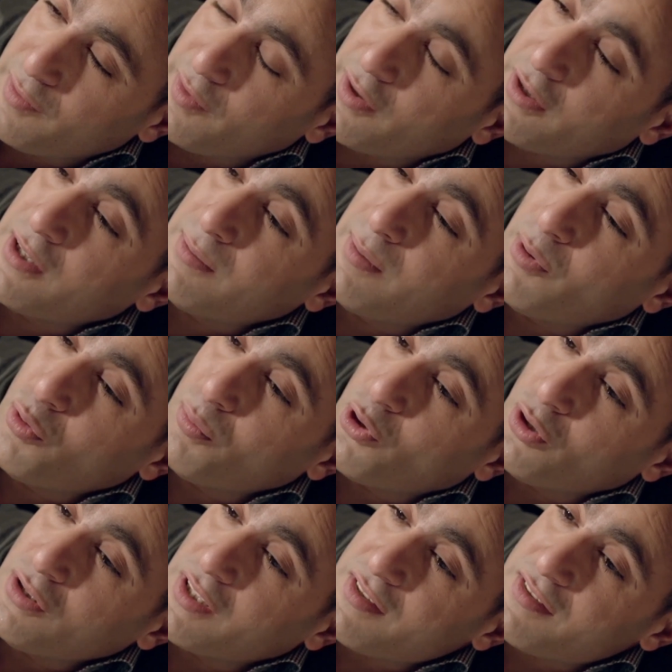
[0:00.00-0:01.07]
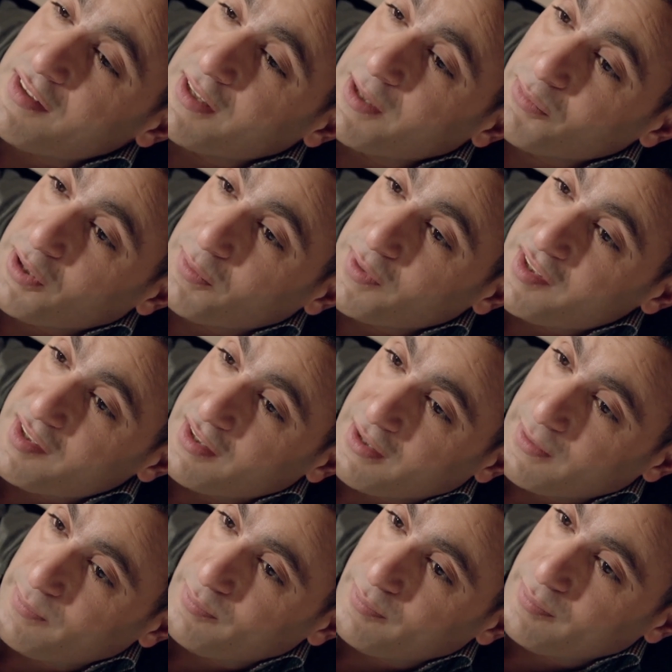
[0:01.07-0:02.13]
فاكره يا ماما يوم رحنا نستلم نجمه سينا
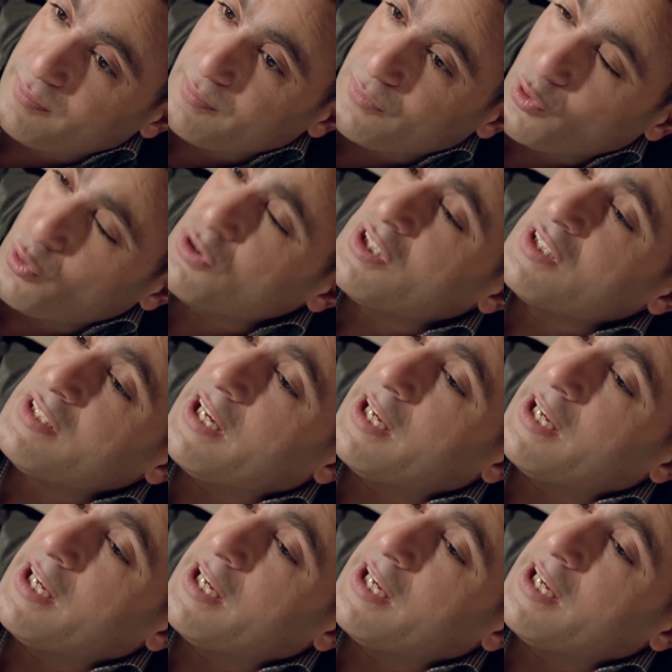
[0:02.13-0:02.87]
كنت انت